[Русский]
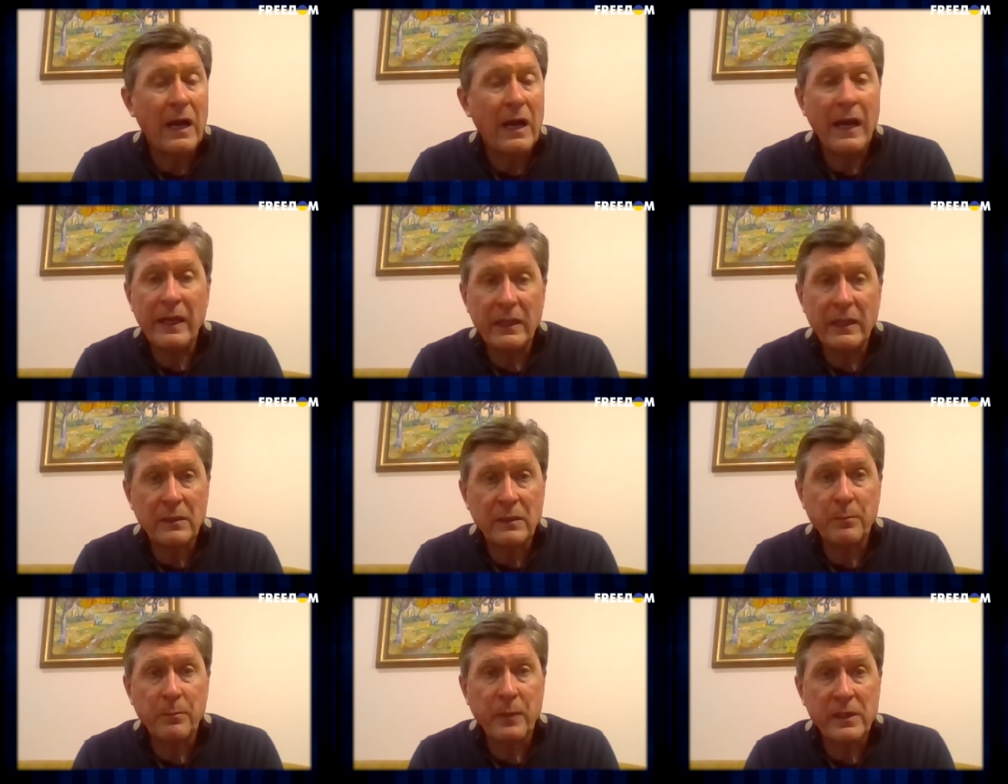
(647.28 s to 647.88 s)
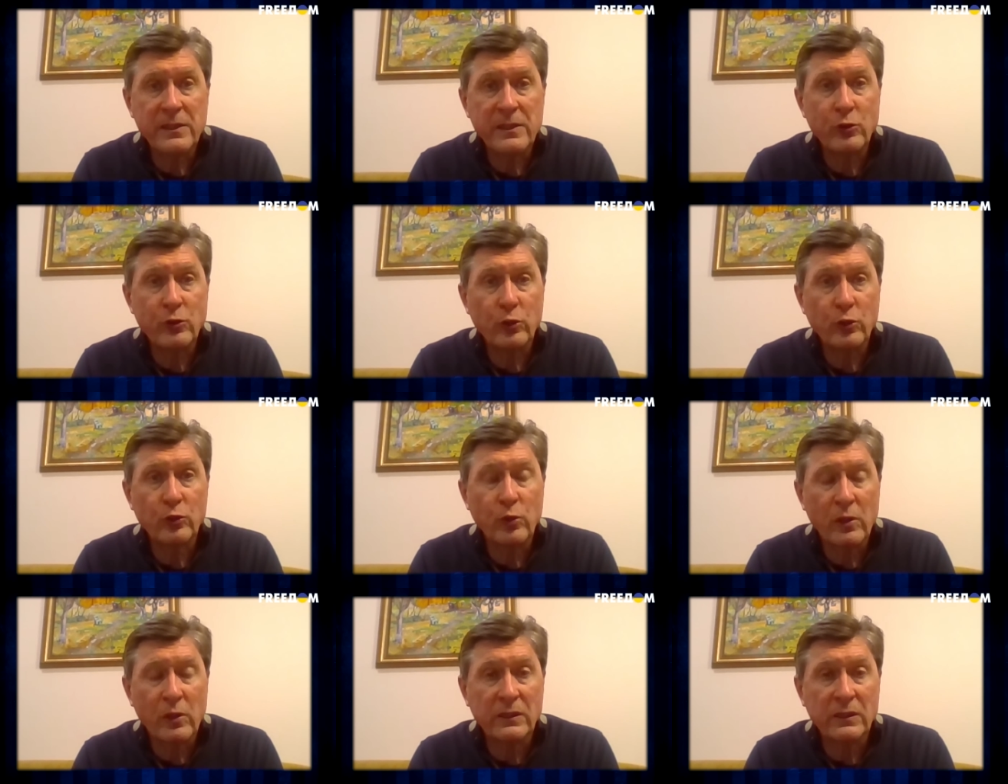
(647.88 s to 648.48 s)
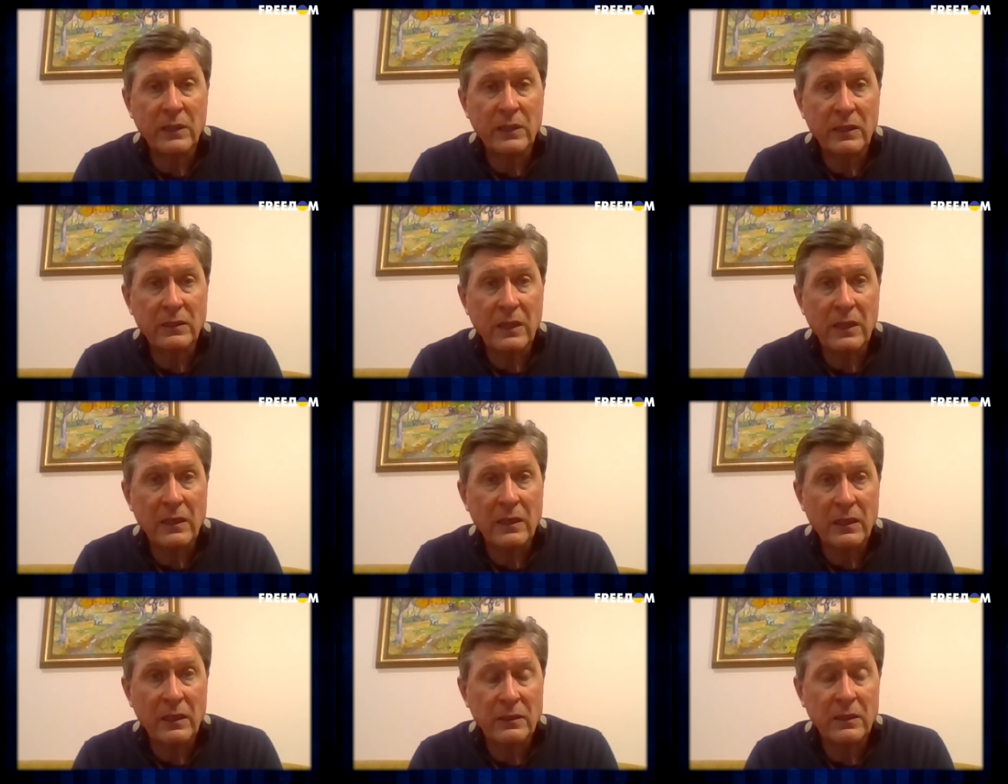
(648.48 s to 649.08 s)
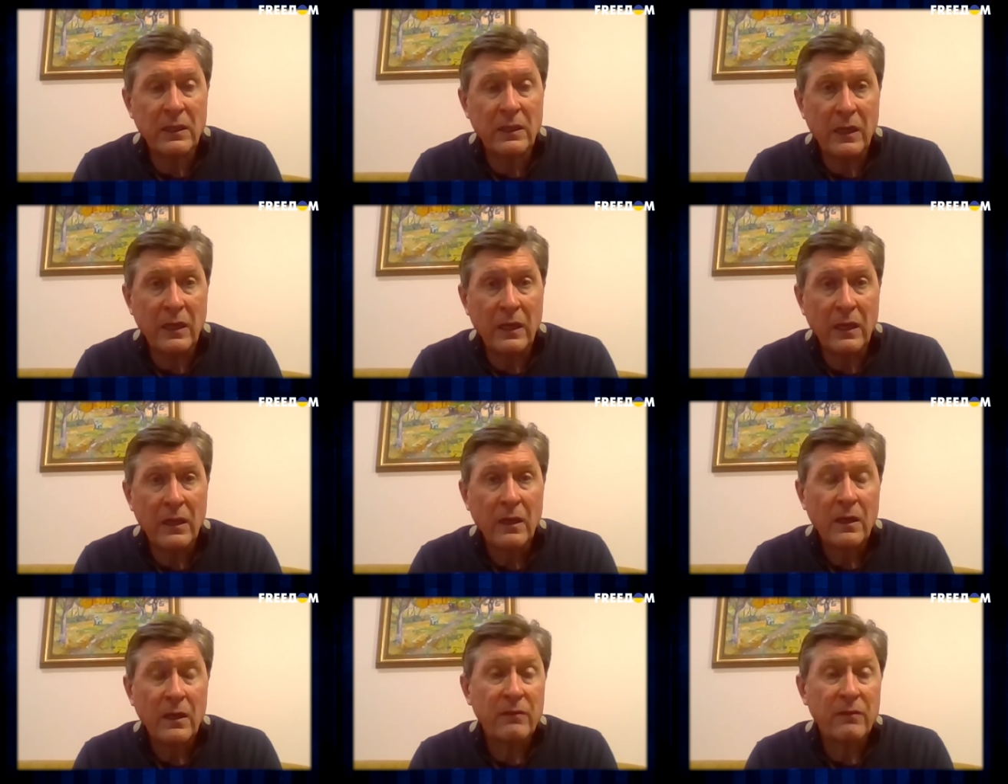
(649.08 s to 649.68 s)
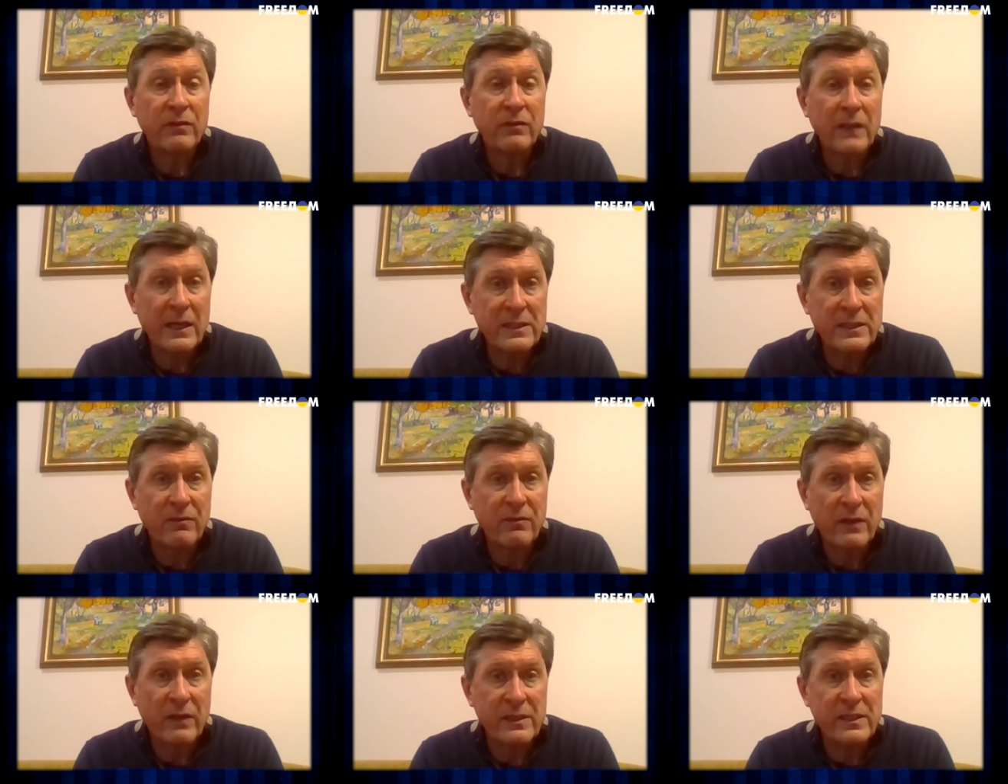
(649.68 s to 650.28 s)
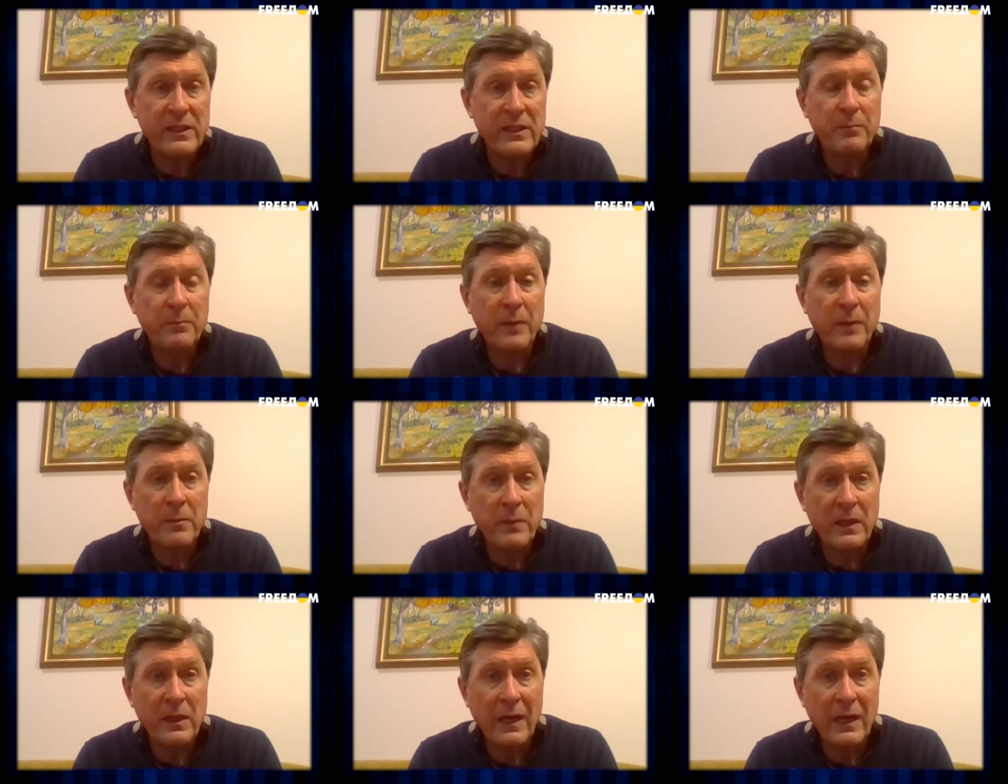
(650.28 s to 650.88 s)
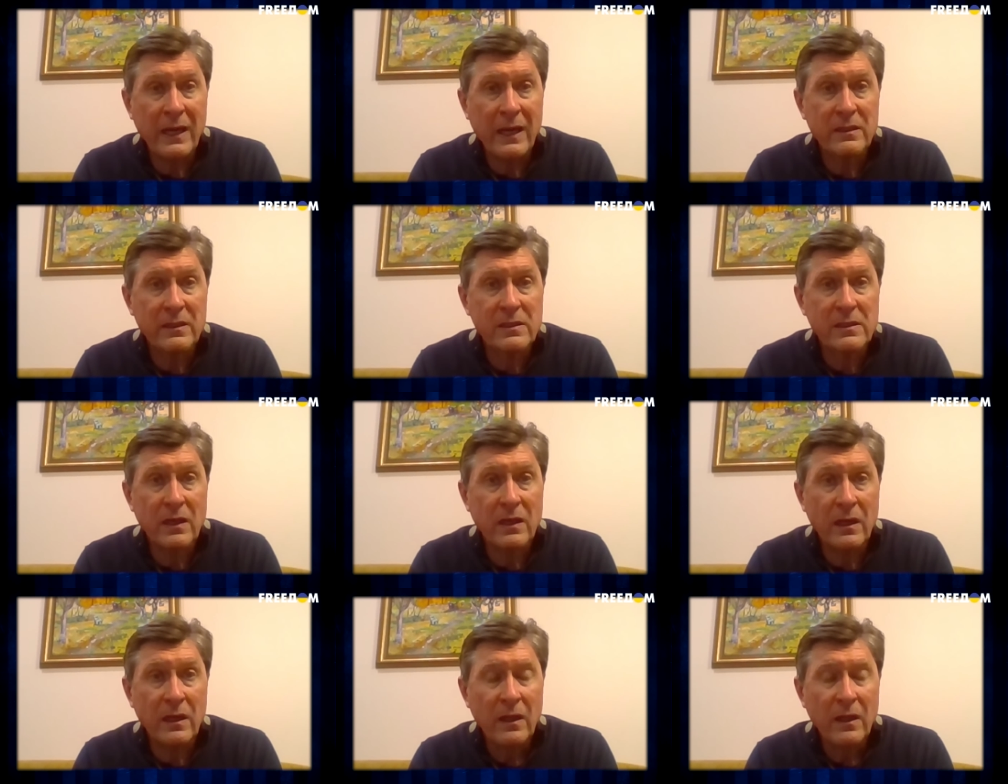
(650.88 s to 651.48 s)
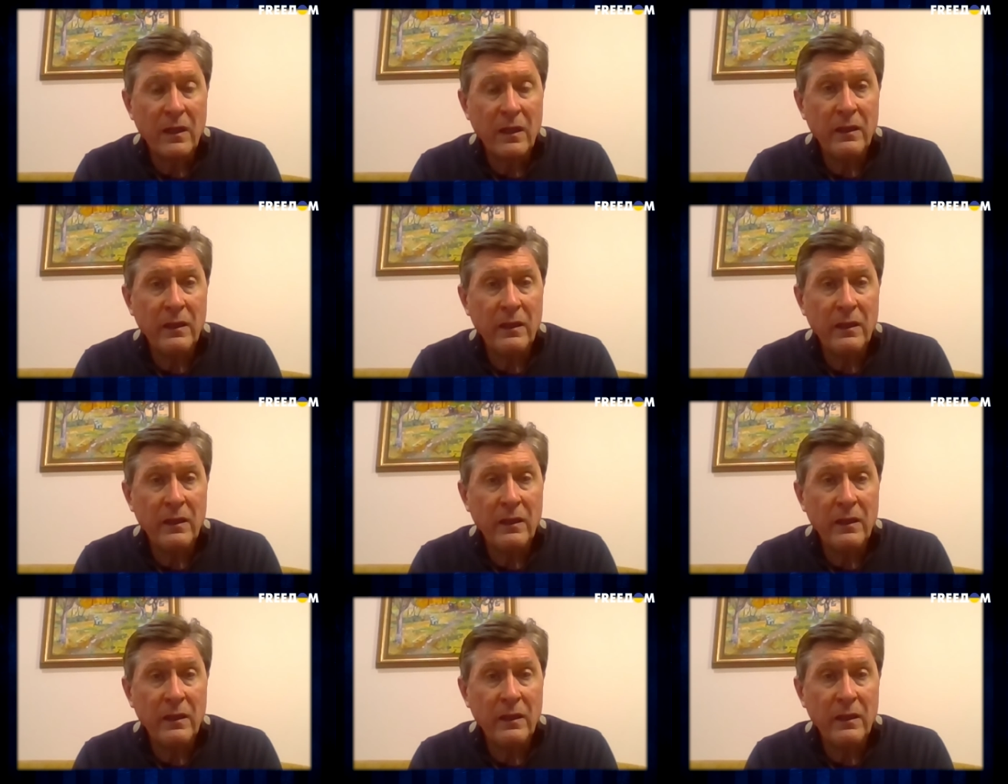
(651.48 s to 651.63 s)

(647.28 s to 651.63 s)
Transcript: А это произойдет только тогда, когда власть в России поменяется,